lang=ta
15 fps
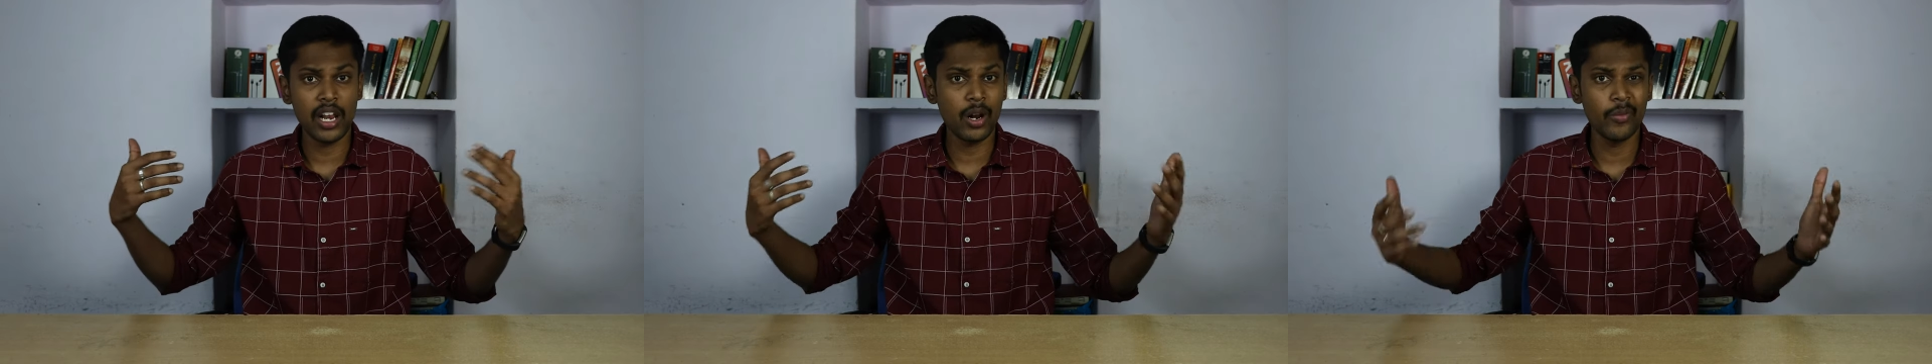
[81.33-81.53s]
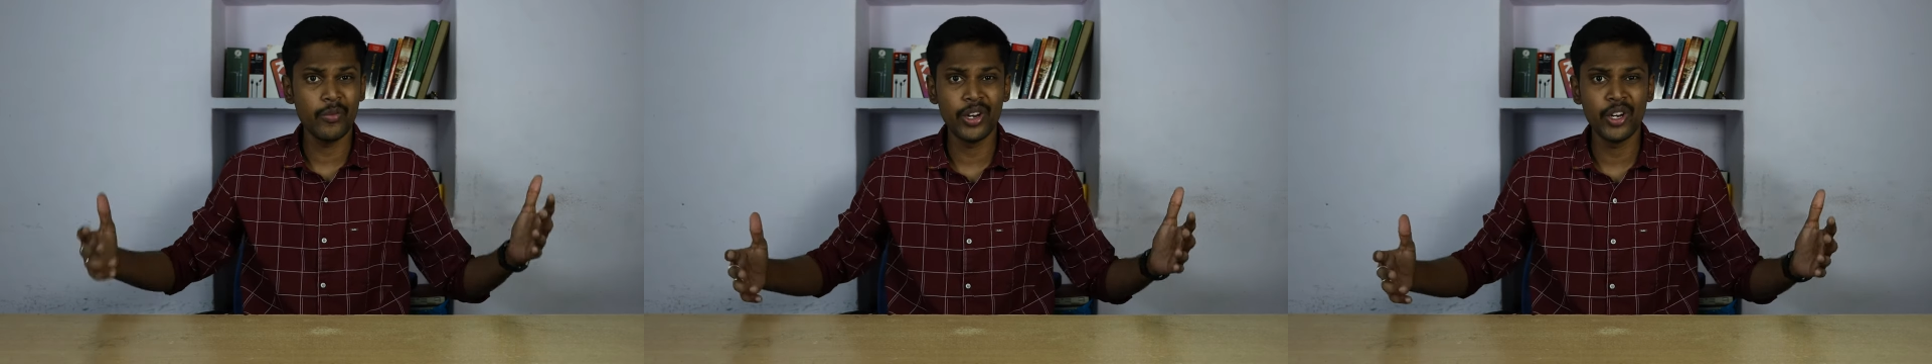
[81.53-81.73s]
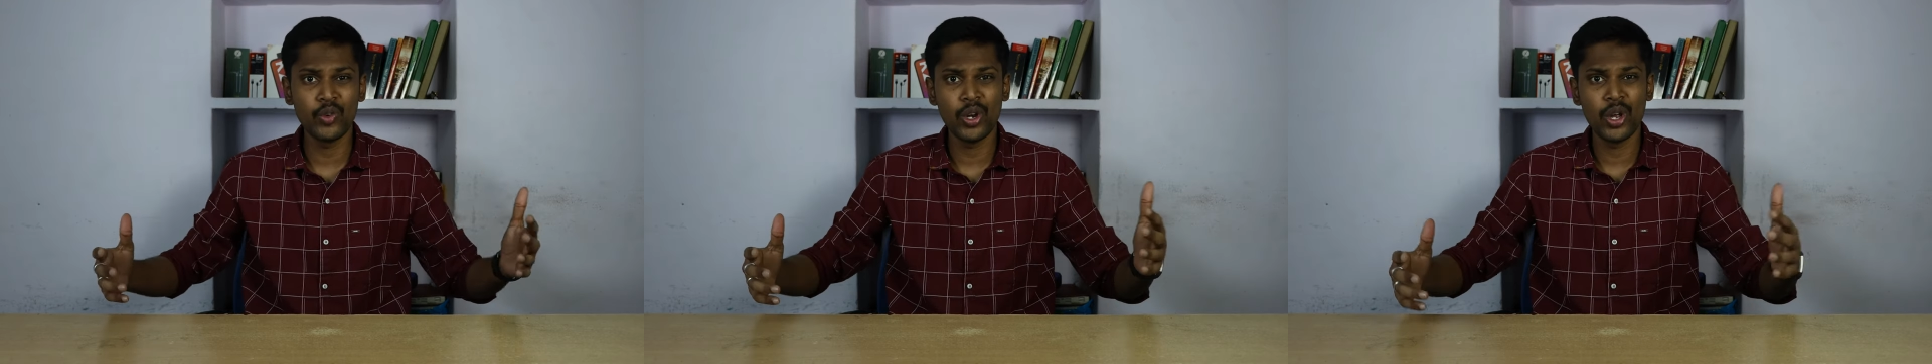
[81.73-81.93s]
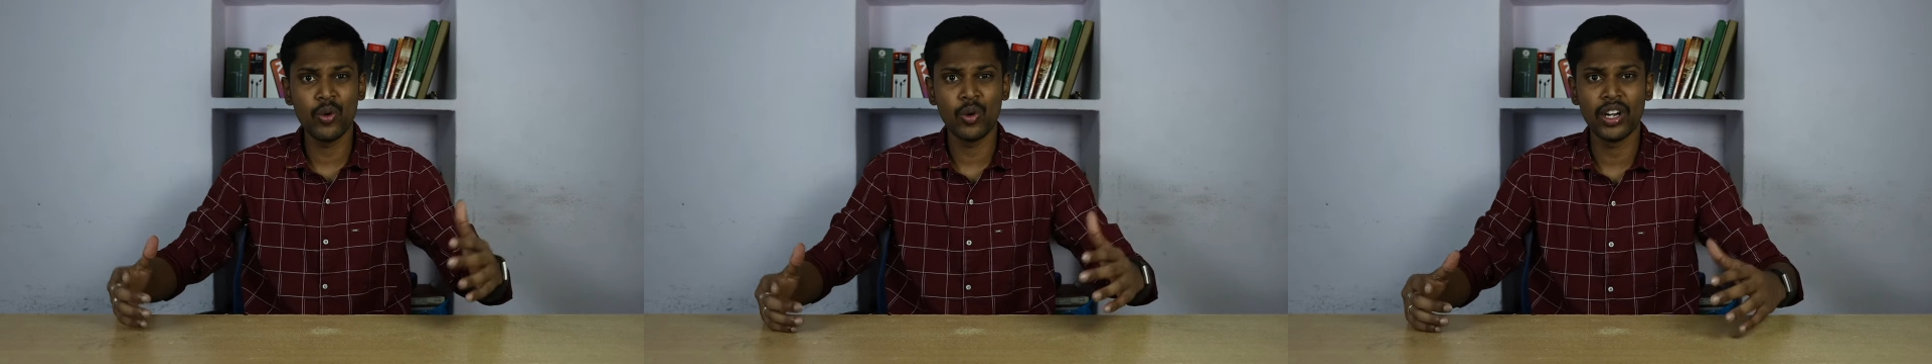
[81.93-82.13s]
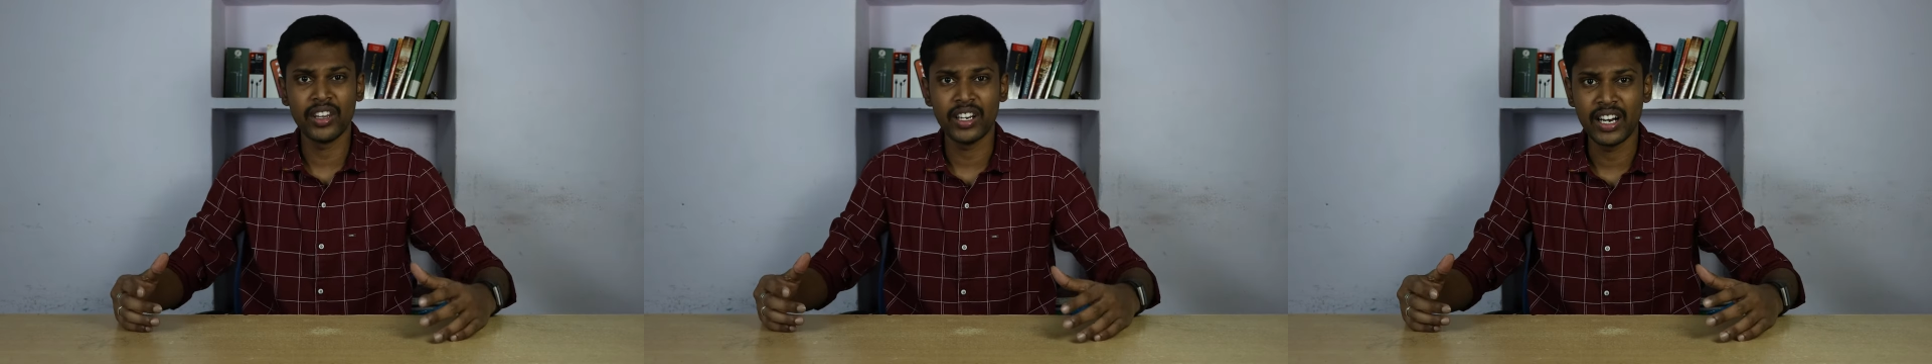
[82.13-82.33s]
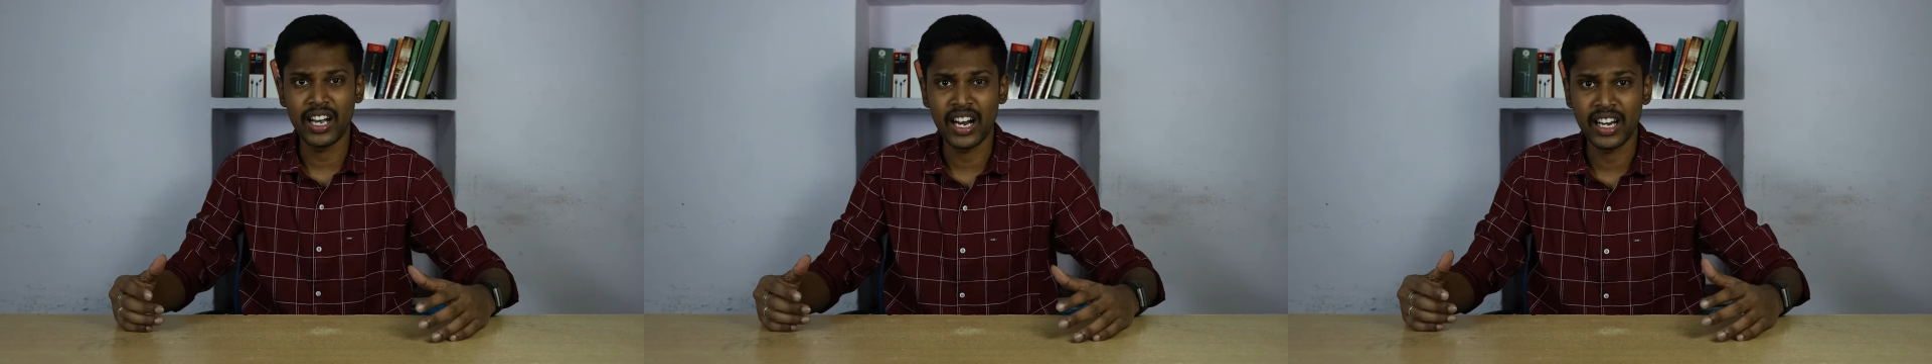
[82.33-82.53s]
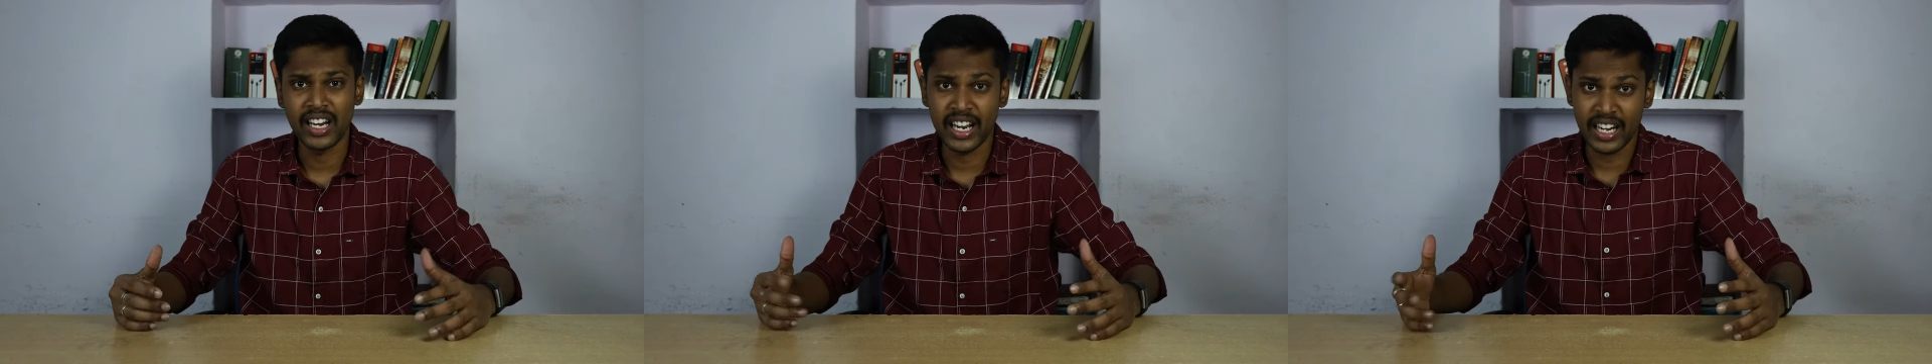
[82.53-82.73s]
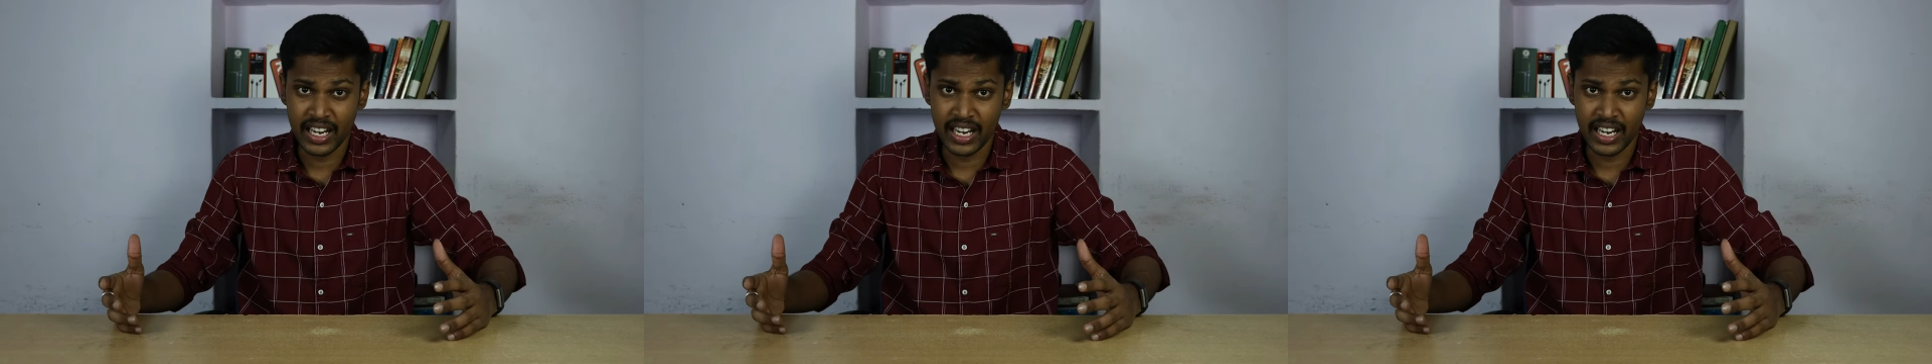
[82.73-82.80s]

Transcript: எல்லோரும் வீட்டுக்குள்ளேயே உட்காந்துருக்காங்க